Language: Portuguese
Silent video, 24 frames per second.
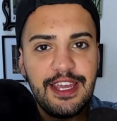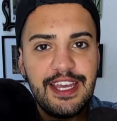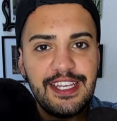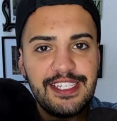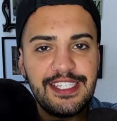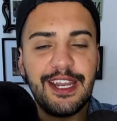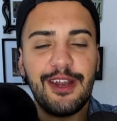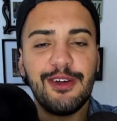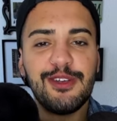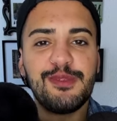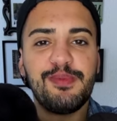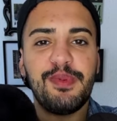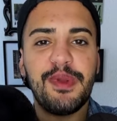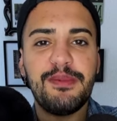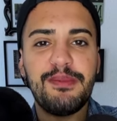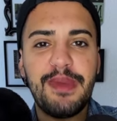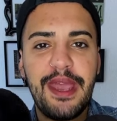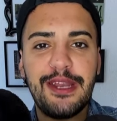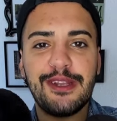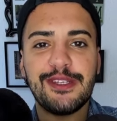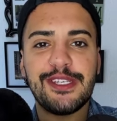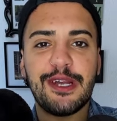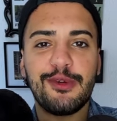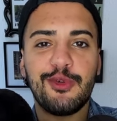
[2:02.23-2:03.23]
serão os
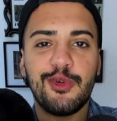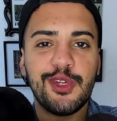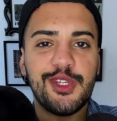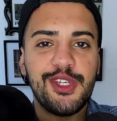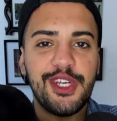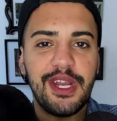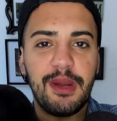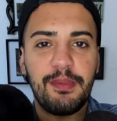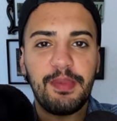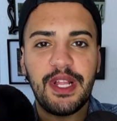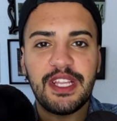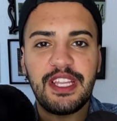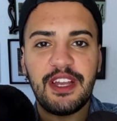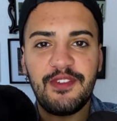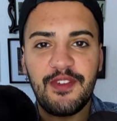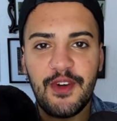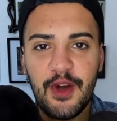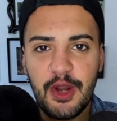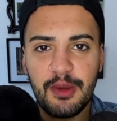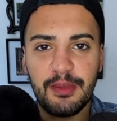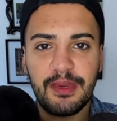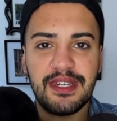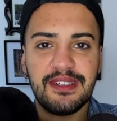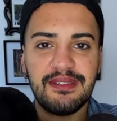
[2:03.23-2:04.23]
primeiros a curtir a
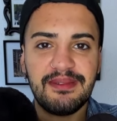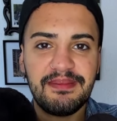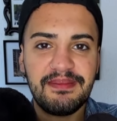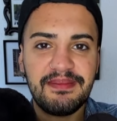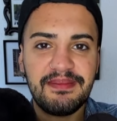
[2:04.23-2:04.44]
plataforma.